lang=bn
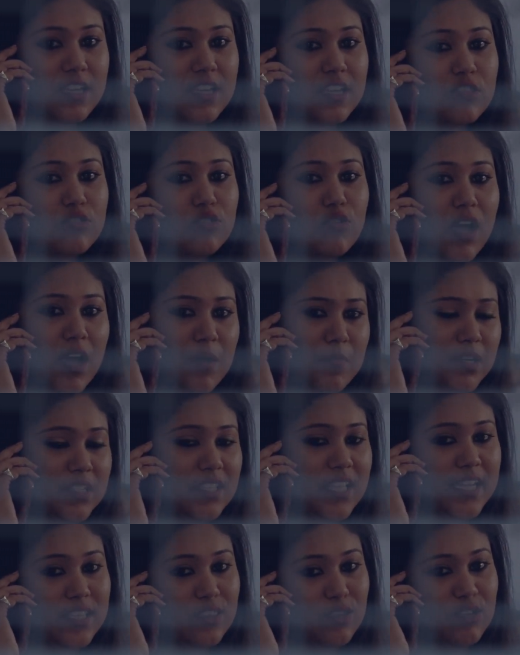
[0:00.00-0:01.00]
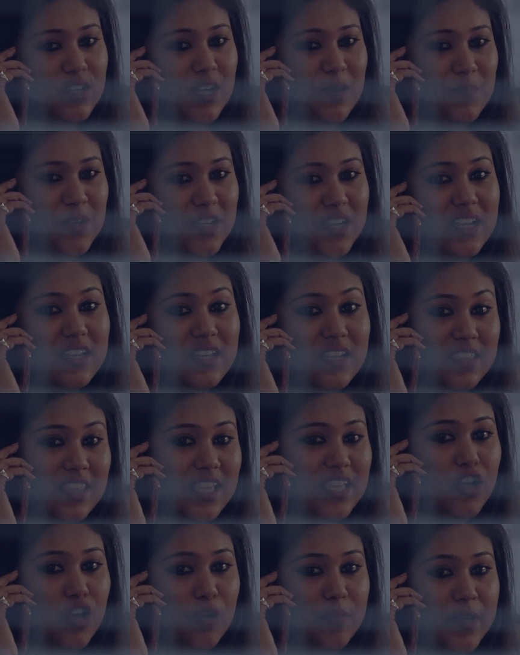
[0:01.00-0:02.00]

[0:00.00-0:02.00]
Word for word: কিন্তু আমার দায়িত্বটা আপনাকে নিতেই